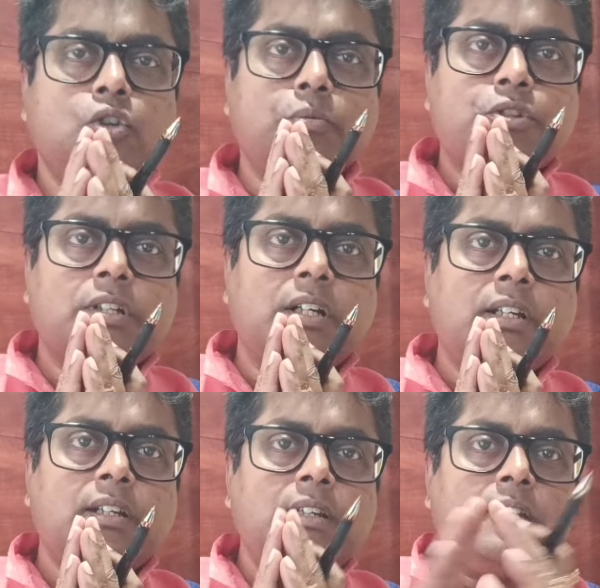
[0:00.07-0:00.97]
নমস্কার
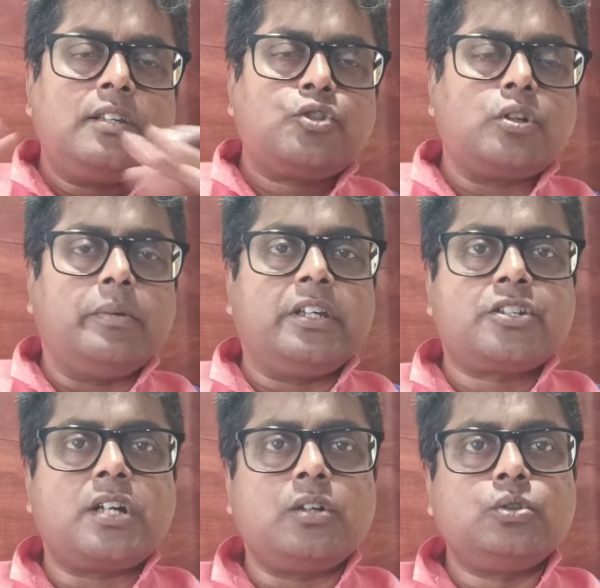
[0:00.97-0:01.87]
সবাইকে
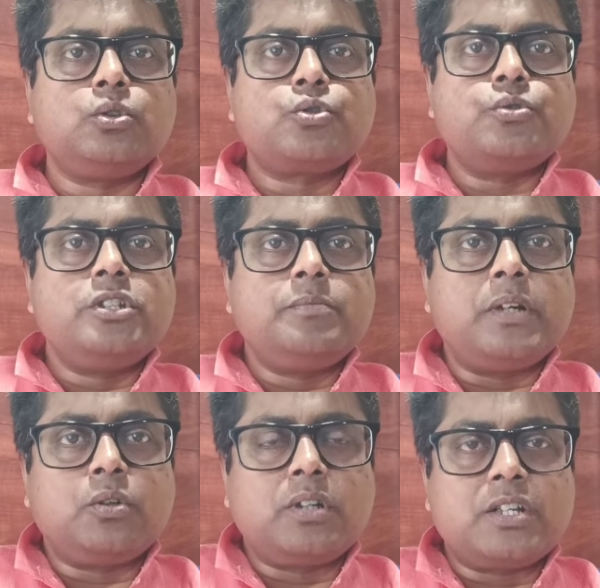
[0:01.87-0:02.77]
স্বাগত সুজিত
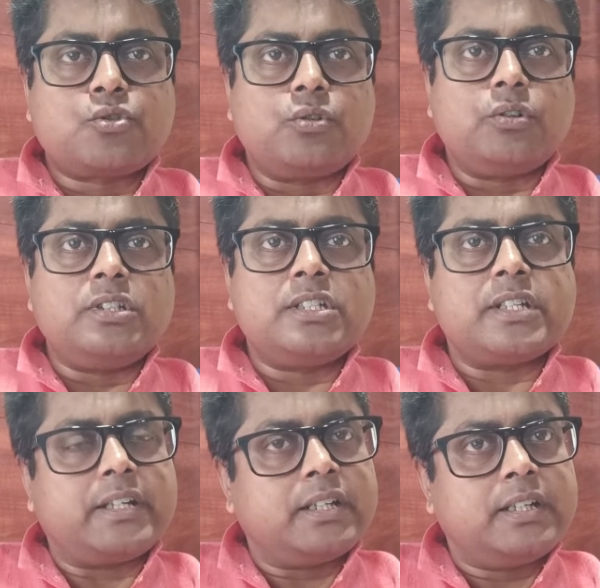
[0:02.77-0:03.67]
পাঠক অ্যাস্ট্রোলজি
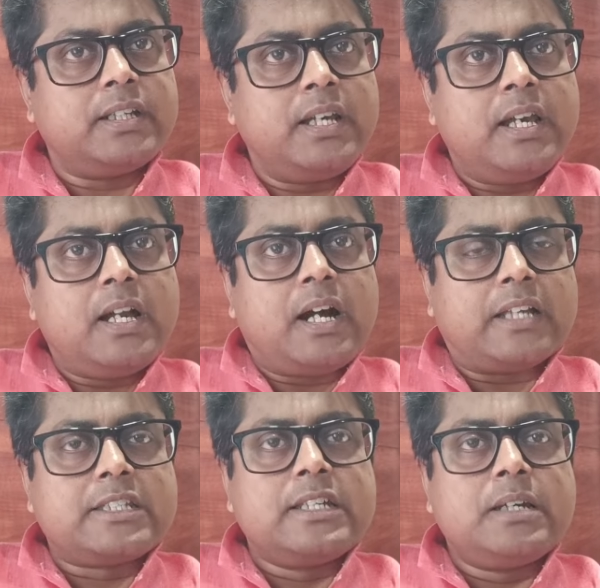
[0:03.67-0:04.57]
চ্যানেলে
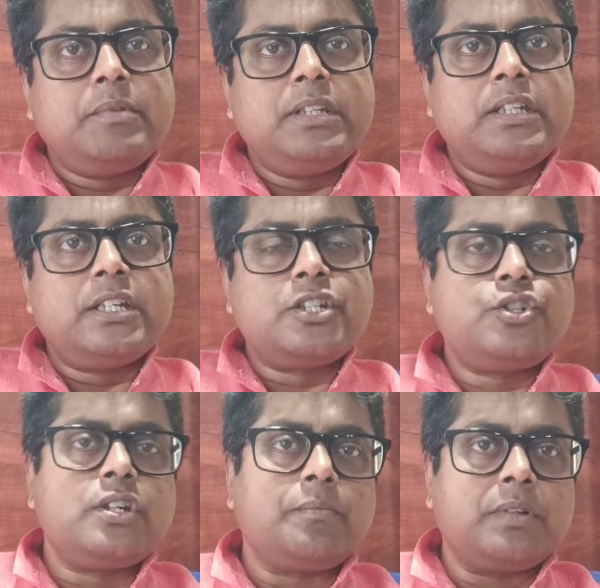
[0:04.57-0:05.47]
আজকে আমি নিয়ে
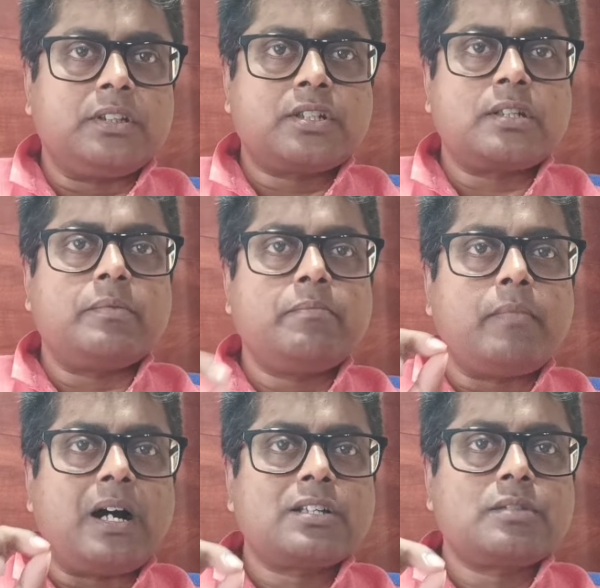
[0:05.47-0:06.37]
এসেছি আপনাদের সামনে
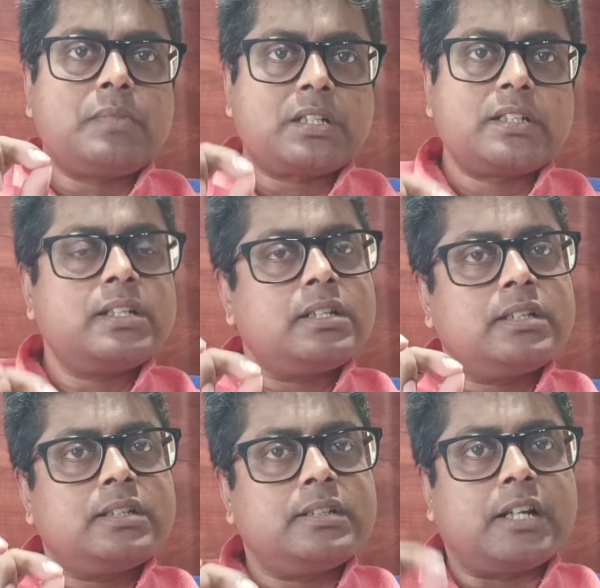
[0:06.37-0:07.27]
মার্চ মাসের
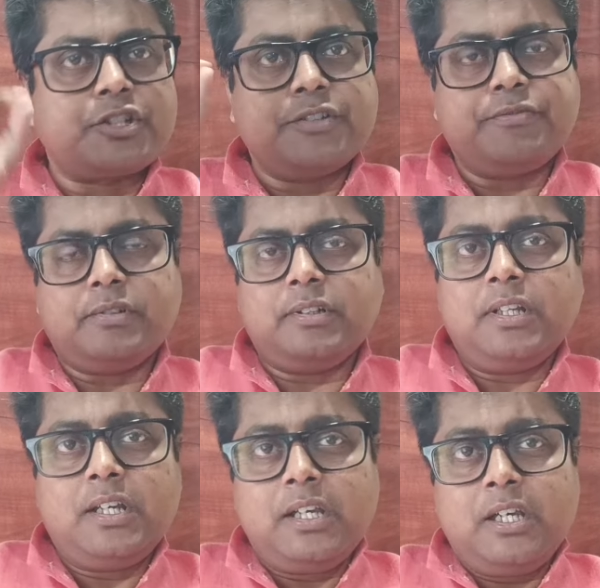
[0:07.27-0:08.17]
রাশিফল
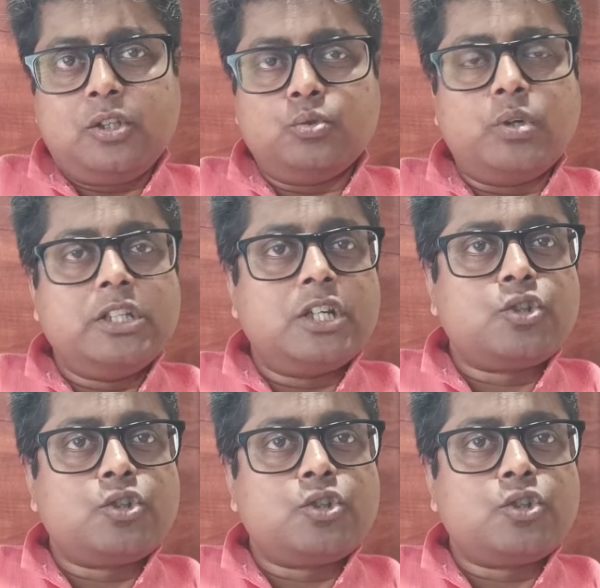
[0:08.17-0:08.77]
দু